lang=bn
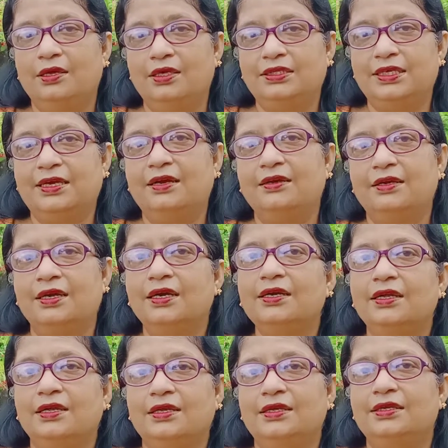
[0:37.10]
সেখানকার
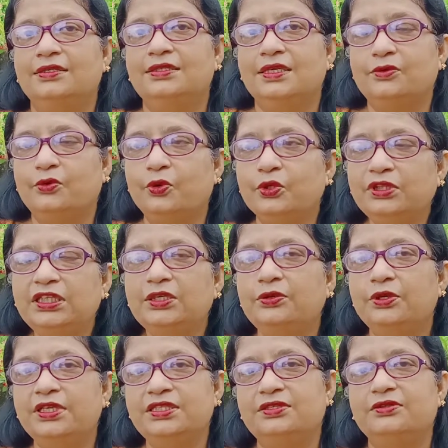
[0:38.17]
যে ক্ষতি
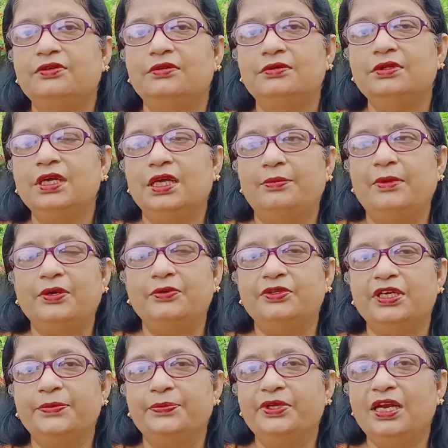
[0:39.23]
হয়েছিল
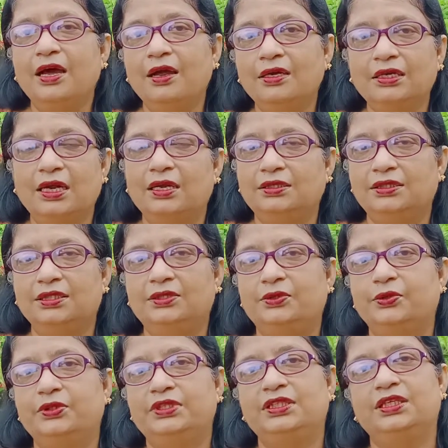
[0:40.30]
মানুষের বিরাট আর্থিক
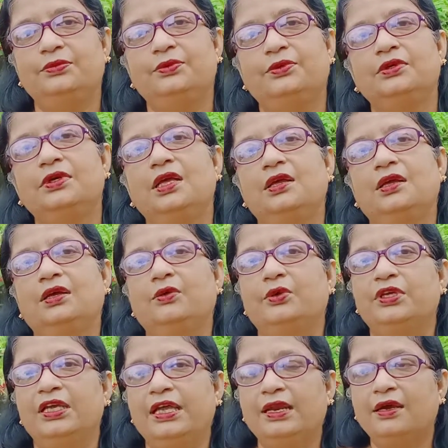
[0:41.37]
ক্ষতি এবং ওই
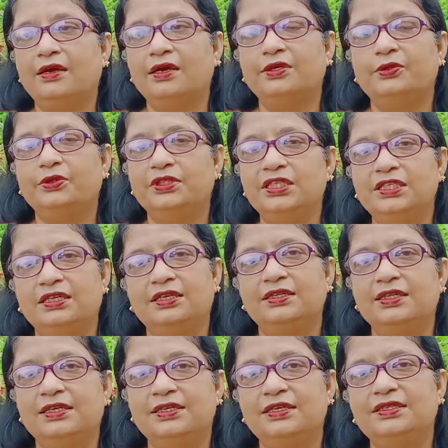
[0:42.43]
এলাকার ক্ষতি সেটা
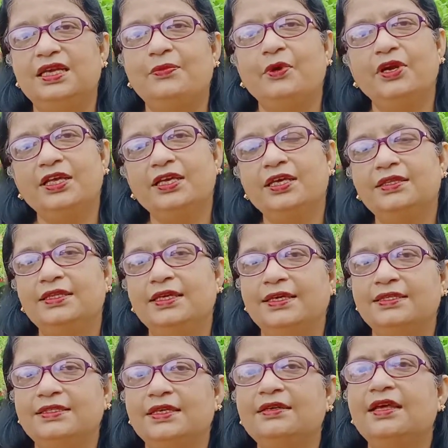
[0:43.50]
দেখিয়েছিলাম অনেকেই
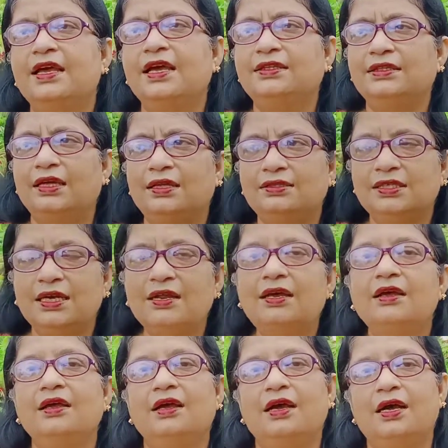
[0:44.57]
দেখেছেন তাছাড়া
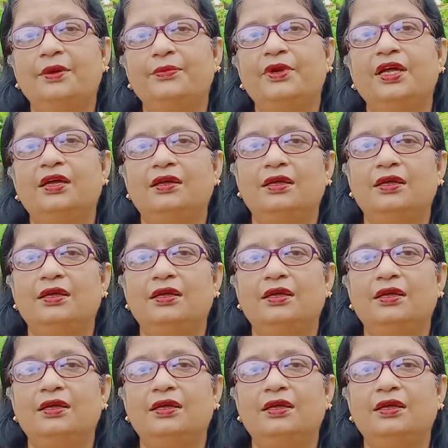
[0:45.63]
আমরা